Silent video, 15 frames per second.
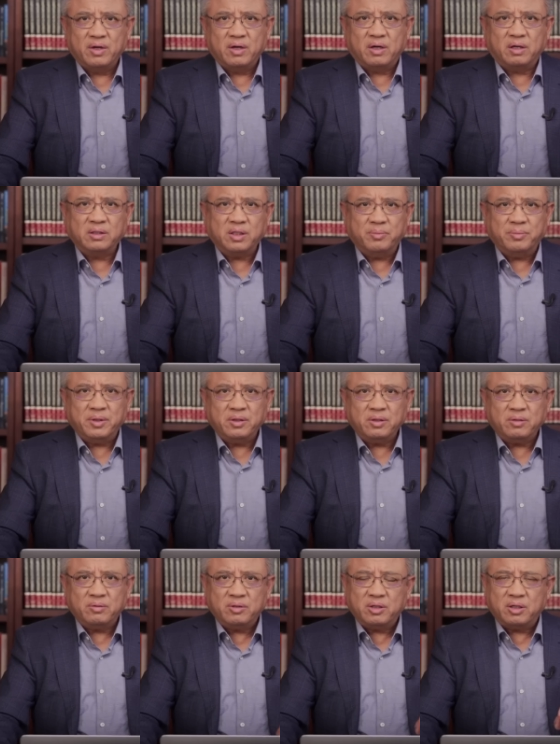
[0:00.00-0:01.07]
而且
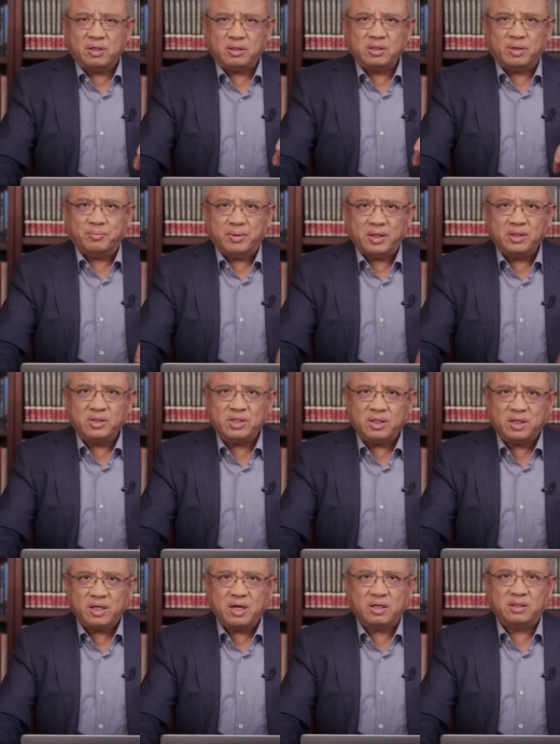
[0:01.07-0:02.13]
民，而且民间
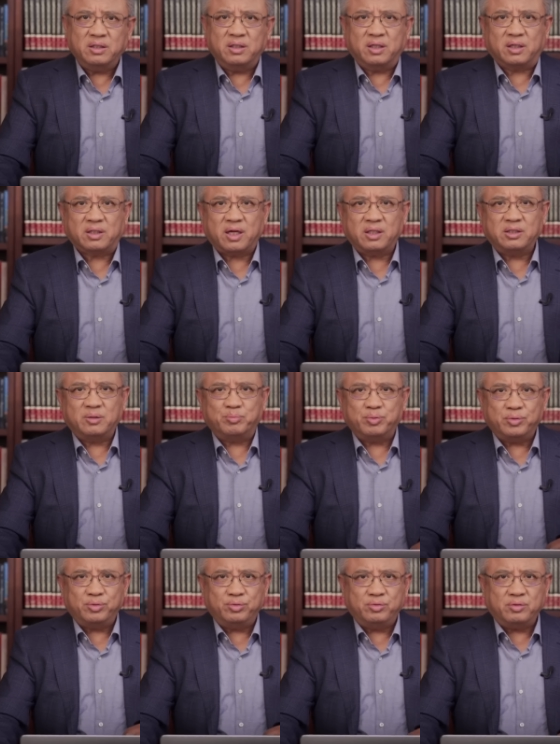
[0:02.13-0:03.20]
的抗议呢，它是不
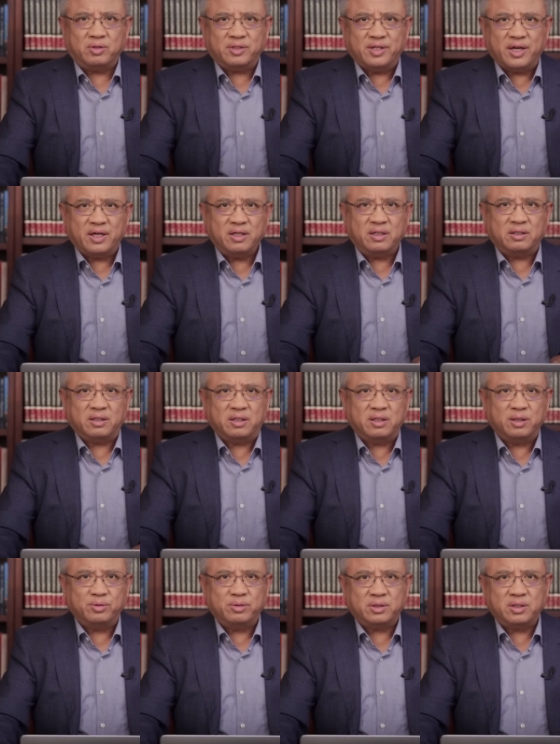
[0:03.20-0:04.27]
需要严格的
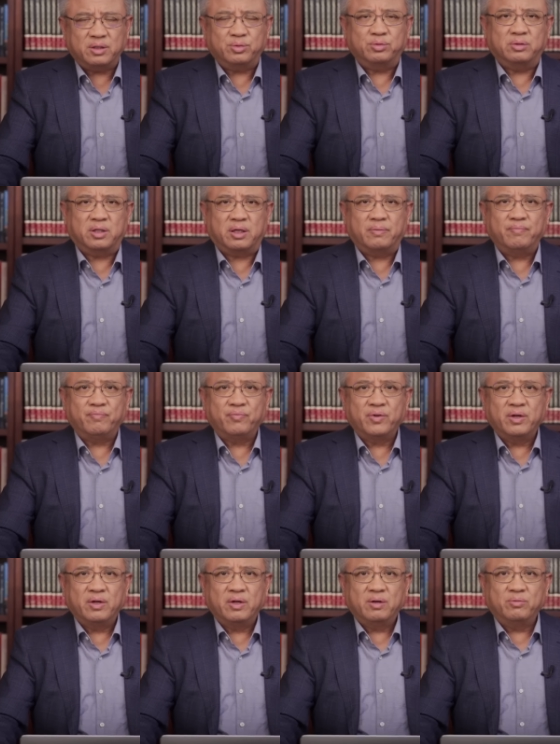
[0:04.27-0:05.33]
科学证据的，
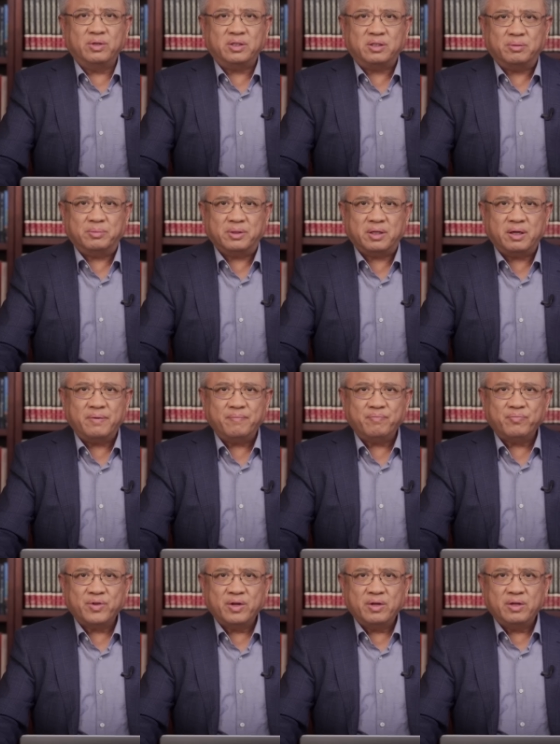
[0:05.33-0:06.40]
为什么呢？
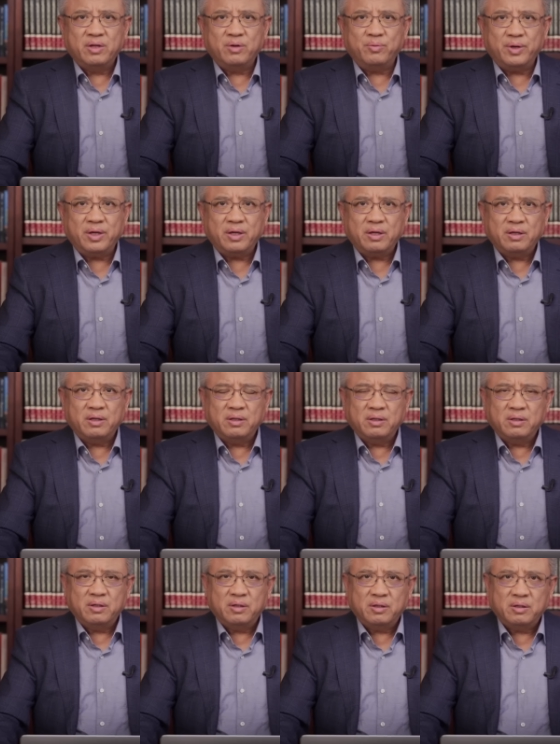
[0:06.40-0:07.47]
因为
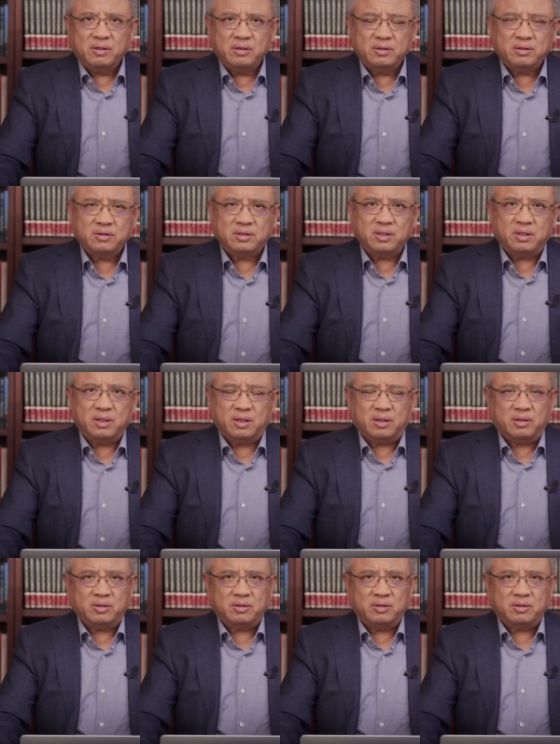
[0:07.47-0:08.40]
这个